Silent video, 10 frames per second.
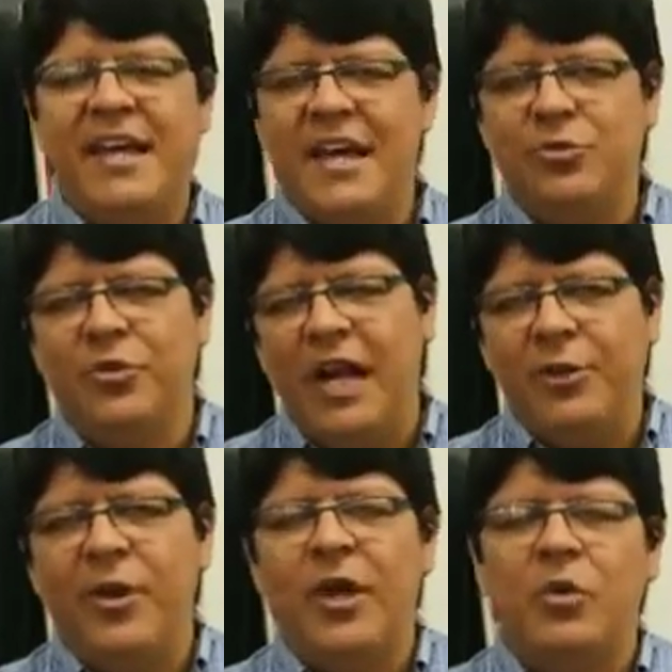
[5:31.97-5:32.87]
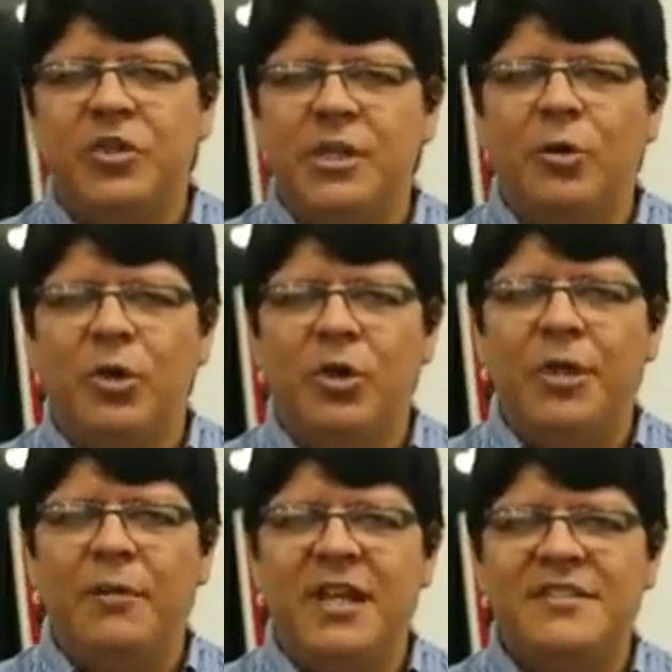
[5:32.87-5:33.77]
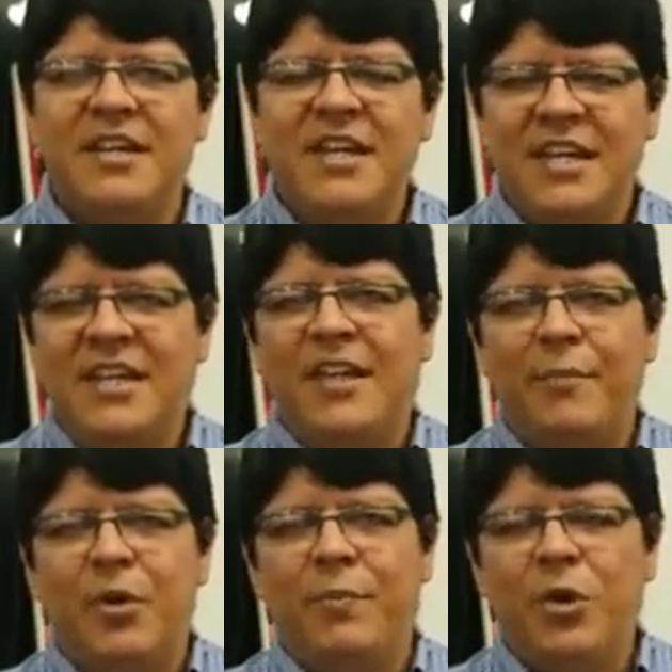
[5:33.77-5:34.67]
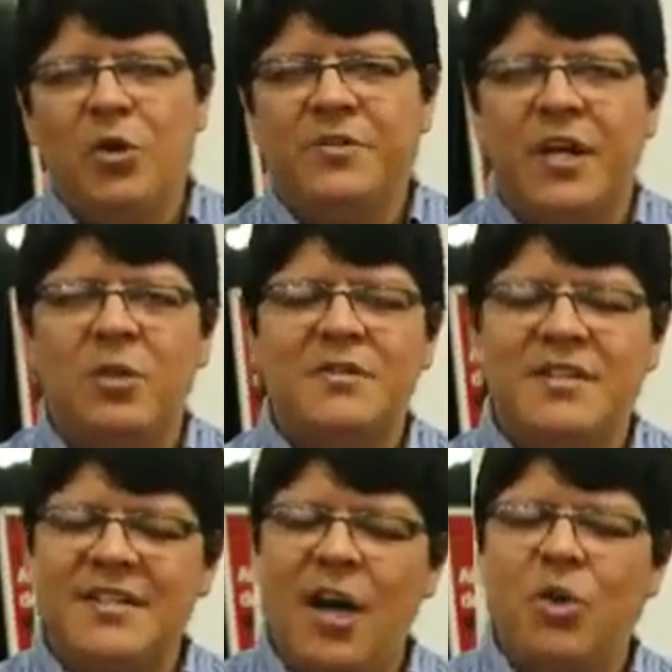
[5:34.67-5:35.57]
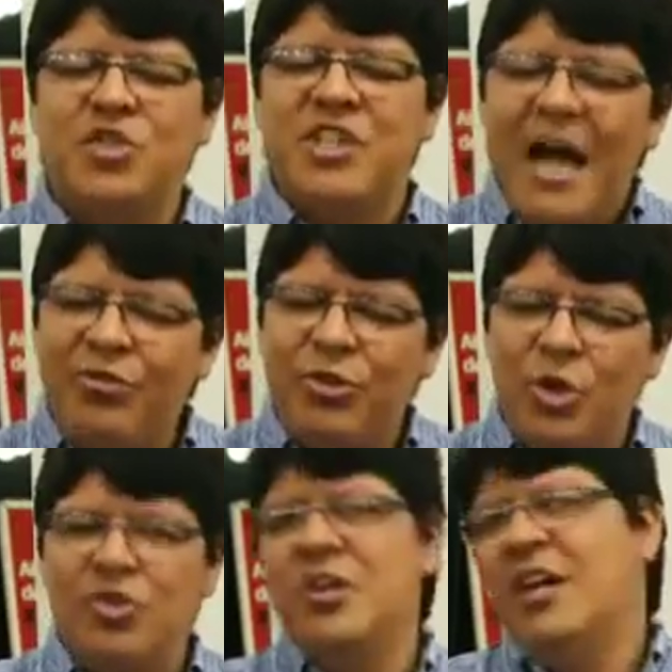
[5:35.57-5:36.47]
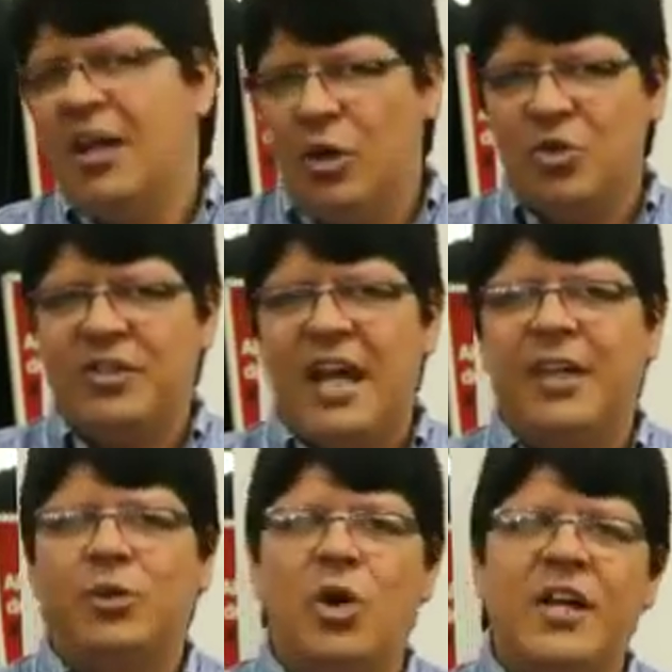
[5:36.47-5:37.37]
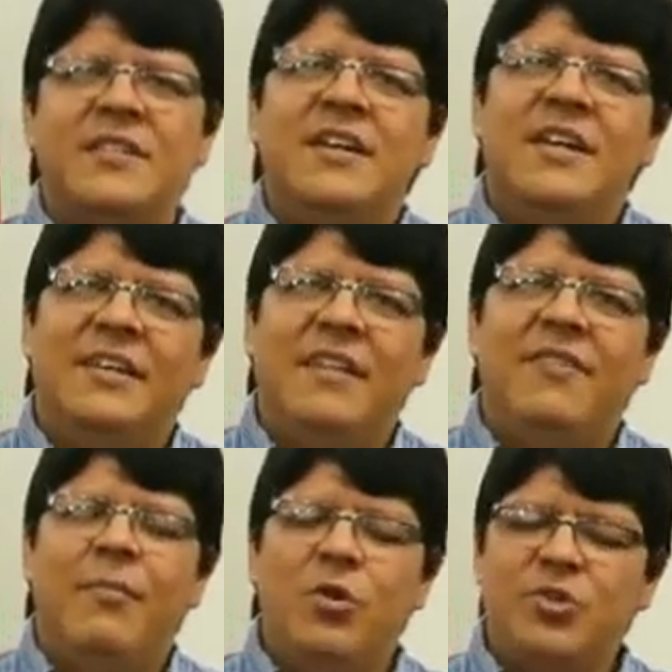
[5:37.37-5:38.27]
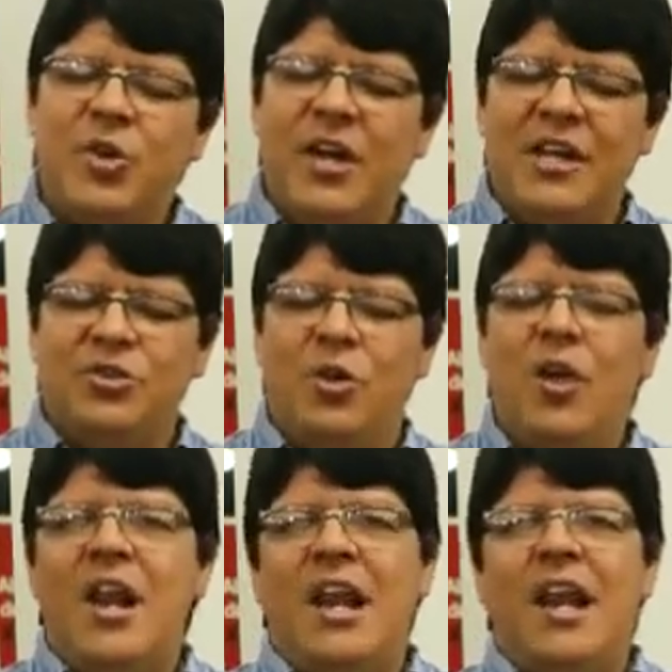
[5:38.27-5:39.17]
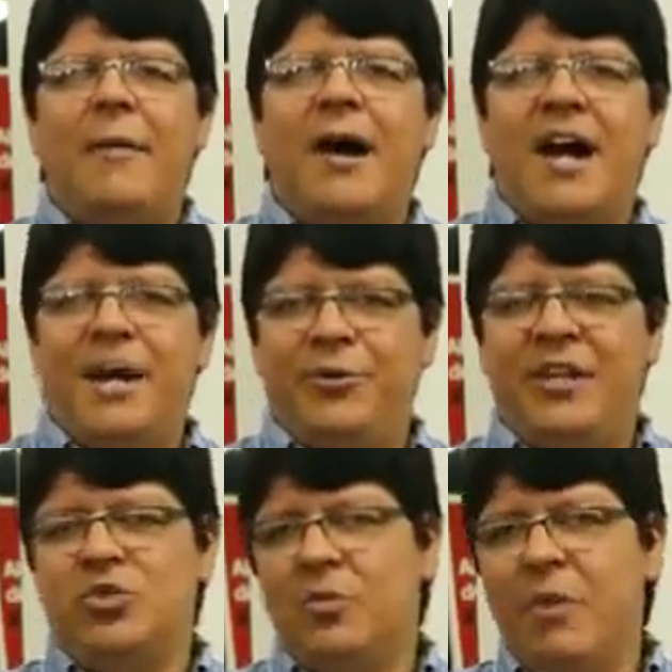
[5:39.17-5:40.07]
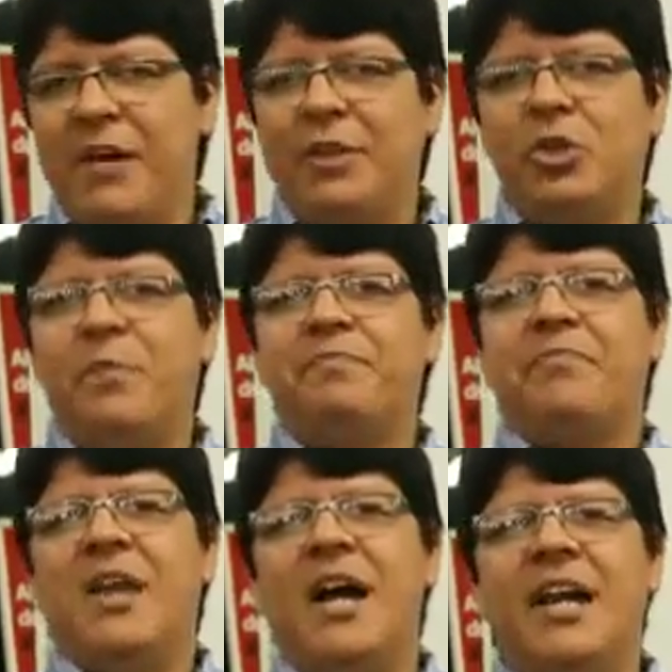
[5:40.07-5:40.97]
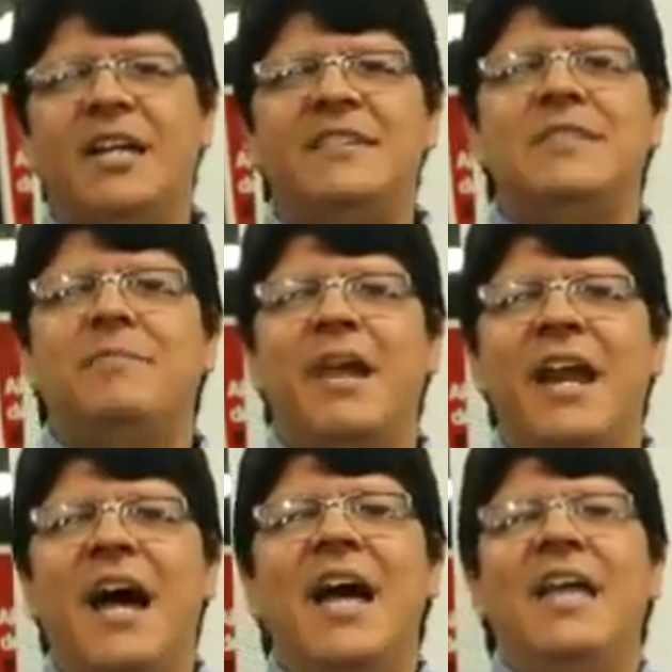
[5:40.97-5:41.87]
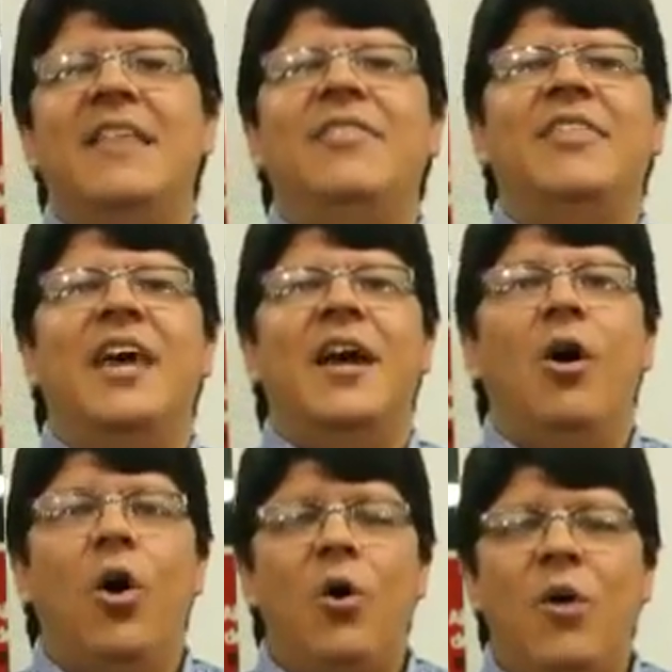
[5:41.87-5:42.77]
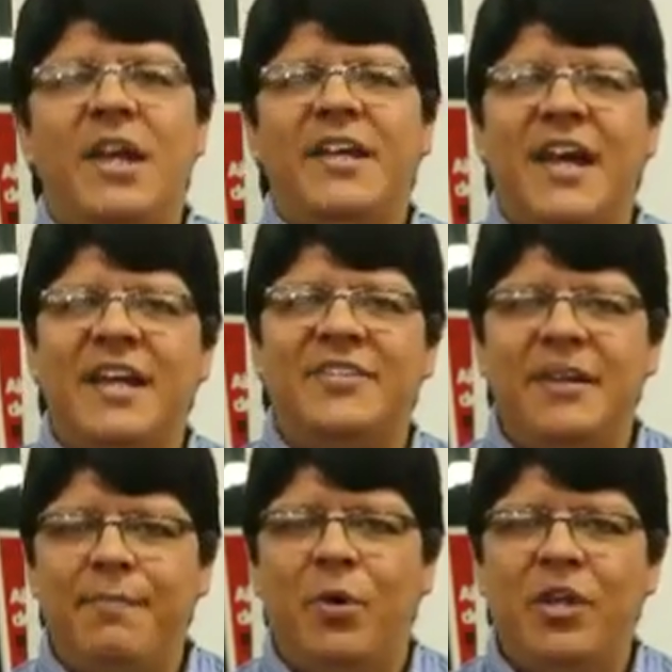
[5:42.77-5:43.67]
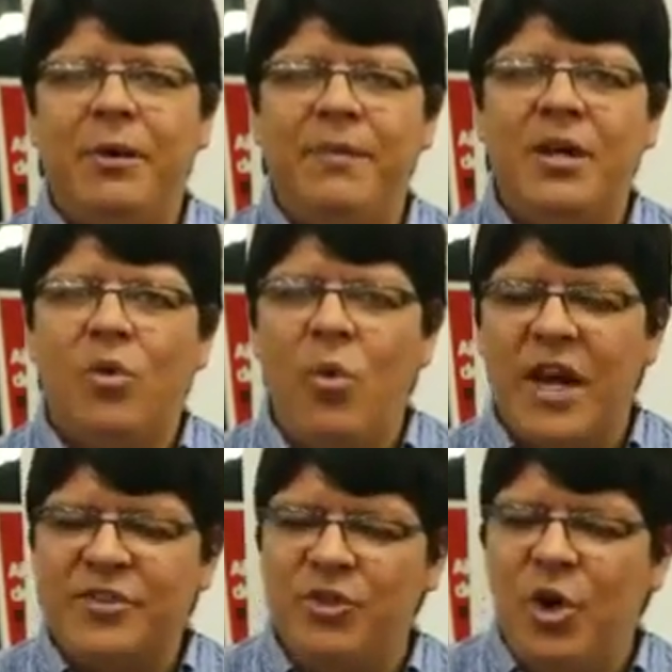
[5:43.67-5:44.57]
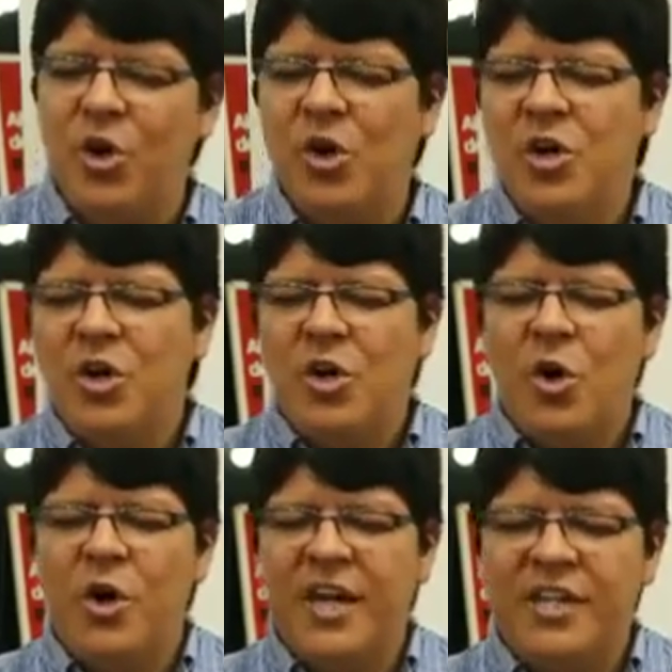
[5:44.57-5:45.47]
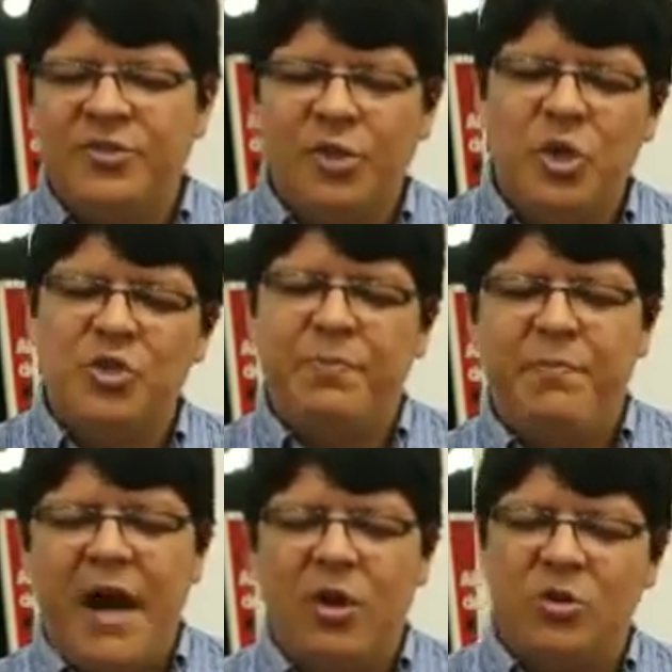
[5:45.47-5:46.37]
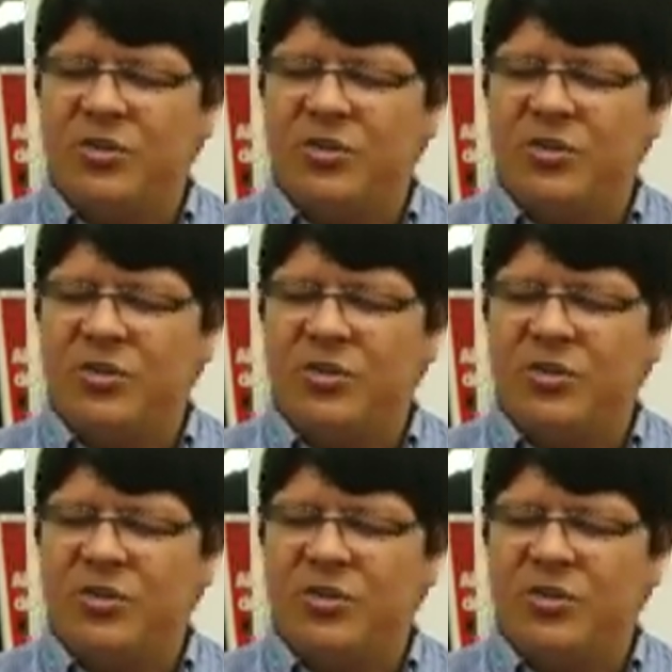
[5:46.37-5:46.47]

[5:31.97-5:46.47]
que es un alto ejecutivo de Odebrecht, y del propio José Concesao Santos, los delatores del famoso caso La Bajata. En su momento, Alexis Mera negó cualquier tipo de vinculación con estos pagos,